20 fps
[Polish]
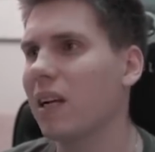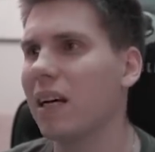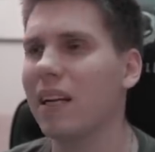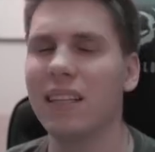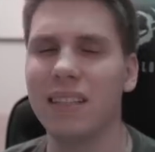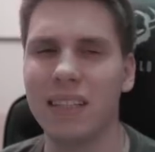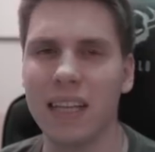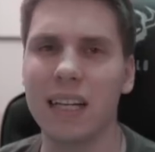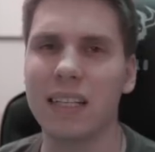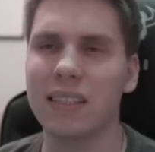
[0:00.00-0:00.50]

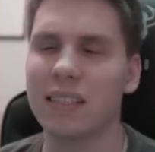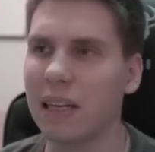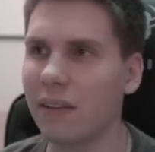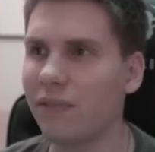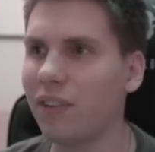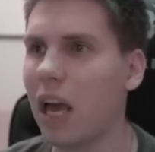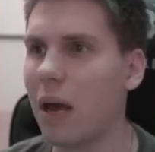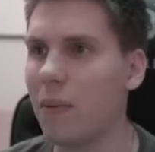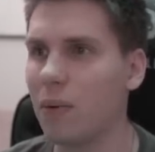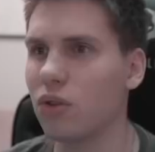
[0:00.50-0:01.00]
ale teraz
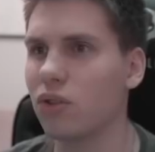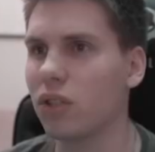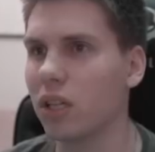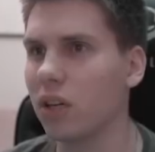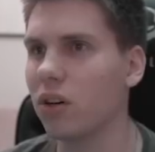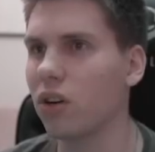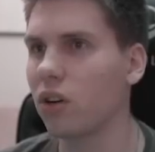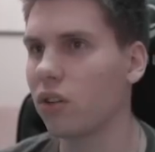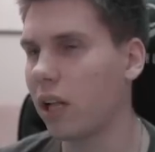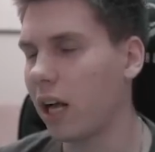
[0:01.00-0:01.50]
trafiamy już
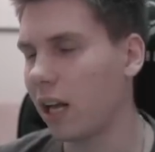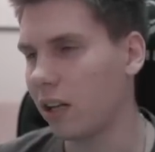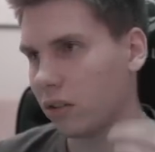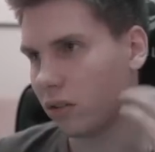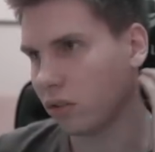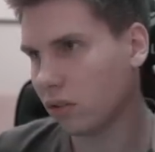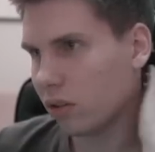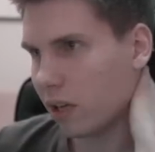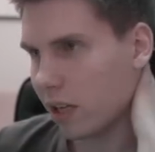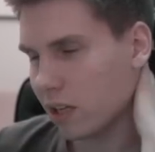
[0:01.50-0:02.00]
tego
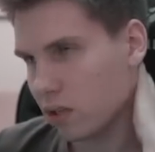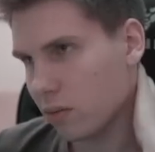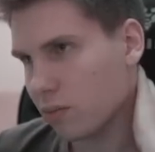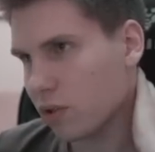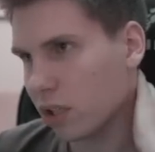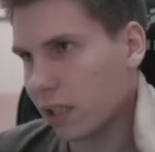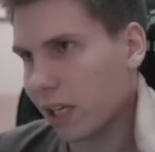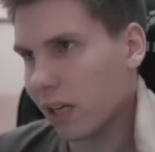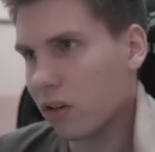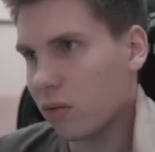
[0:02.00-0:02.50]
Ronaldo. No ja żebym
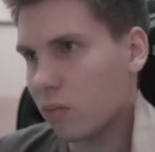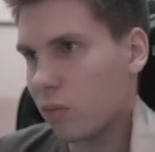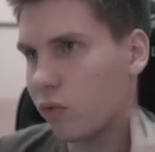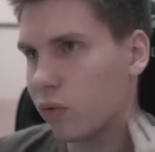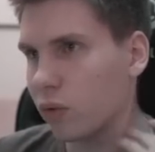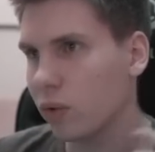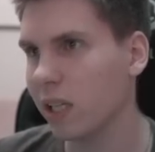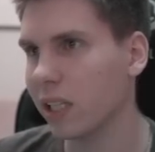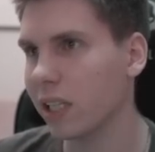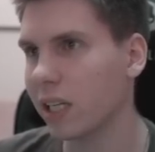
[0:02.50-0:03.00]
się tak
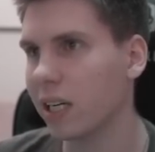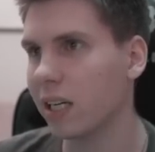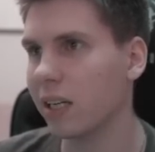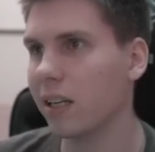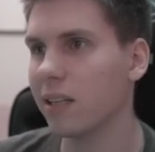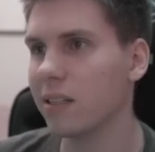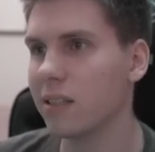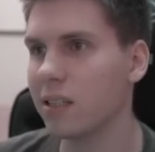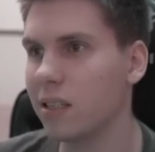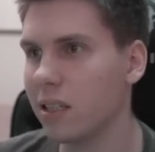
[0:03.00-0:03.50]
umówił
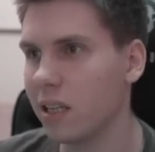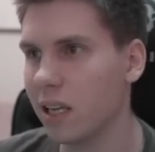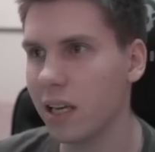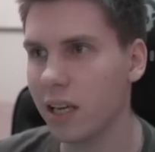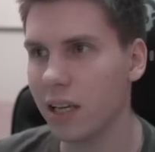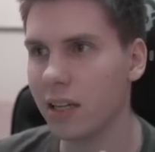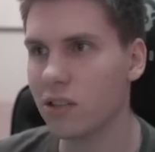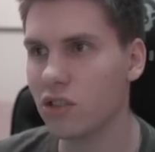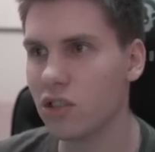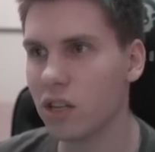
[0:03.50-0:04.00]
generalnie z
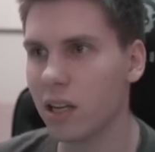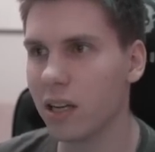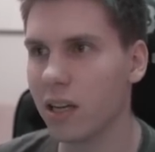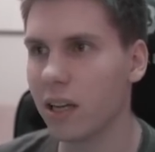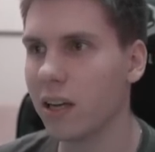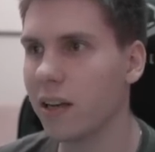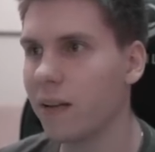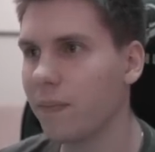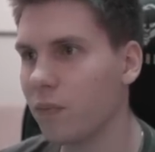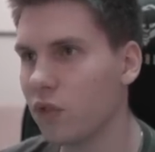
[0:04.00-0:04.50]
jej,
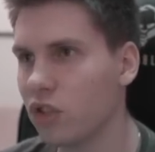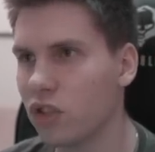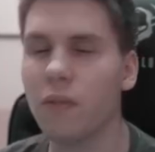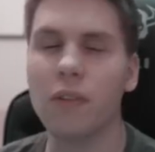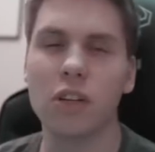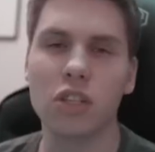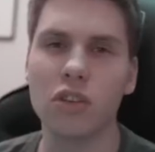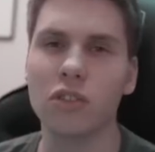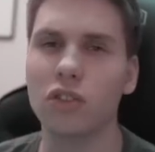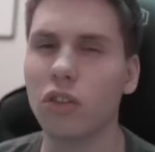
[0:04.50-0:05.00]
że, że
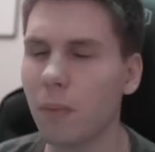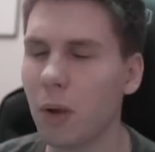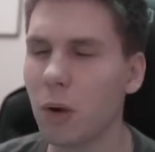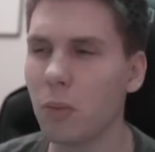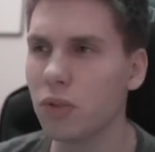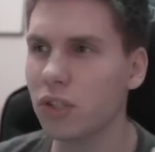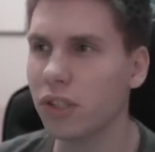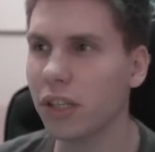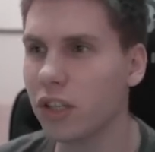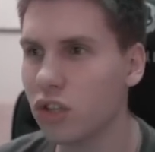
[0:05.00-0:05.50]
właśnie to
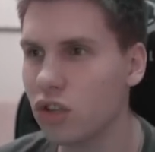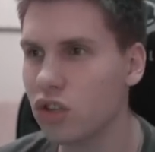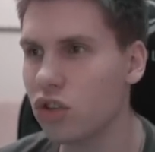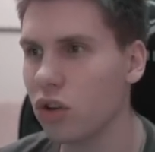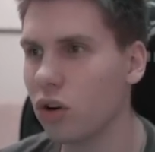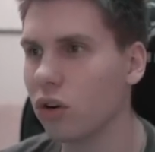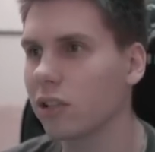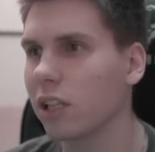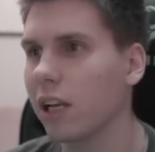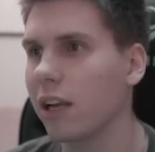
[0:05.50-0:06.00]
miał być taki
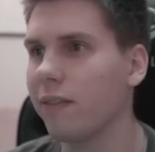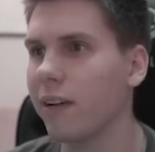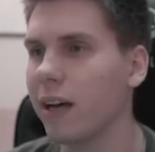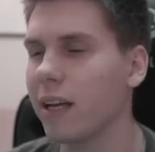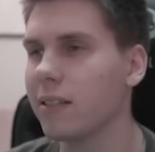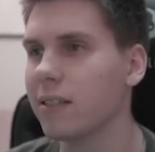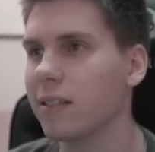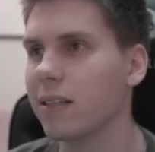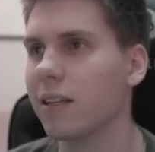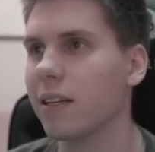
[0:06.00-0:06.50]
szok dla
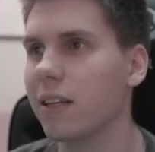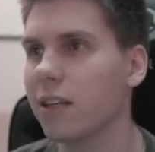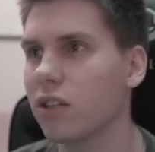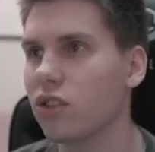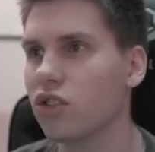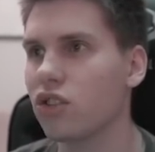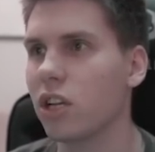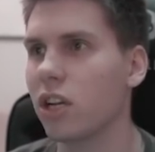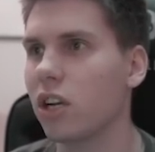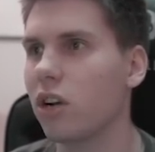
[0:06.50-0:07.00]
was,
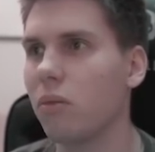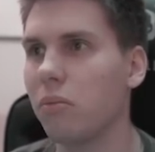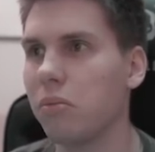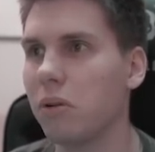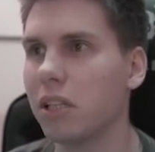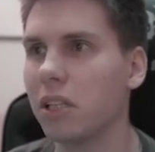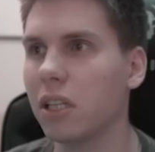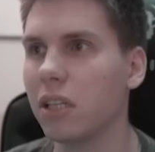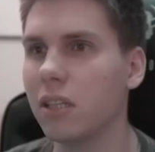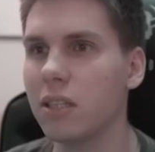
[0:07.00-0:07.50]
że
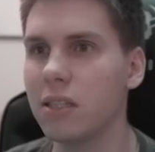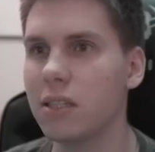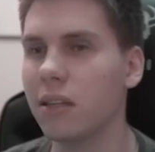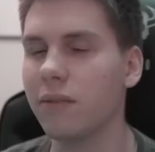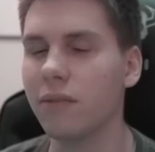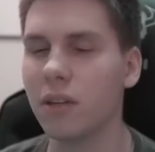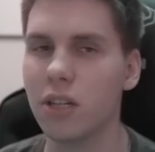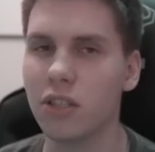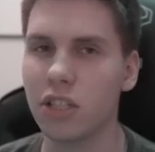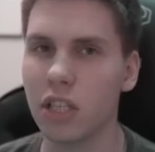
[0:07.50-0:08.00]
kompletnie nic
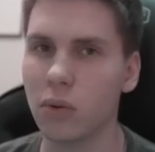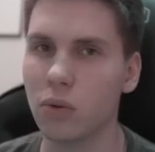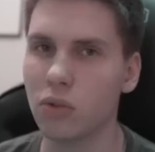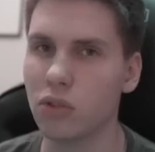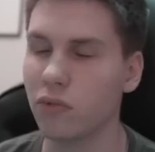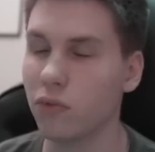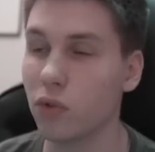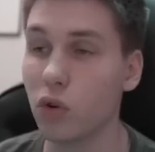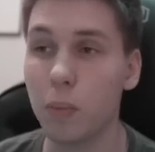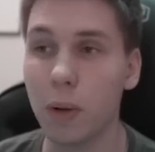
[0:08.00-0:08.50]
nie wyleciało
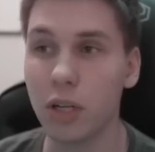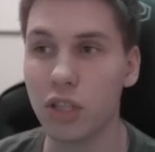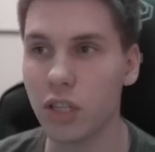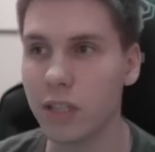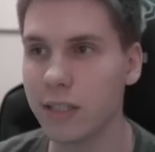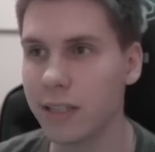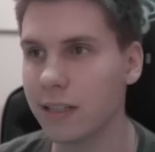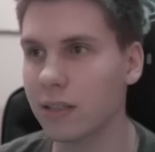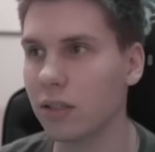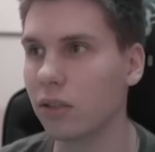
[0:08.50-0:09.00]
z dwóch
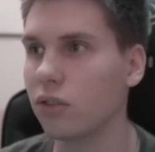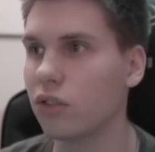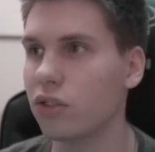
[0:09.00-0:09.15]
paczek za 100